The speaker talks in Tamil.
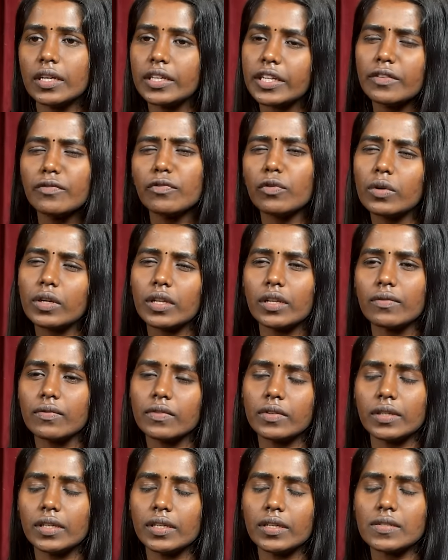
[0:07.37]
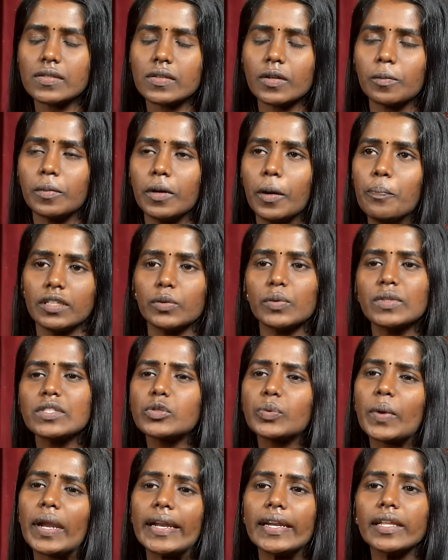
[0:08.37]
தேர்ட்டீன் ஃபோர்டீன் இயர்ஸ் இருப்பேன் இ வாஸ்
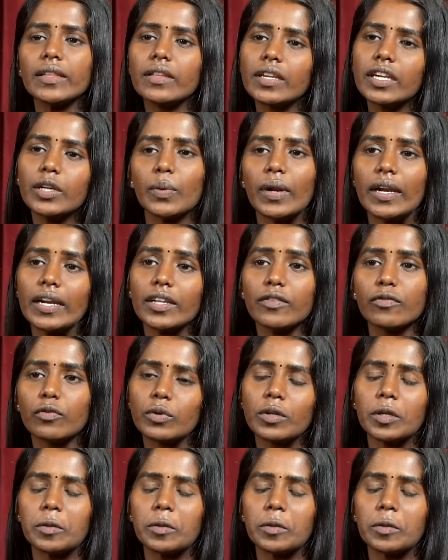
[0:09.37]
டுவெண்ட்டி த்ரீ டுவெண்ட்டி ஃபோர்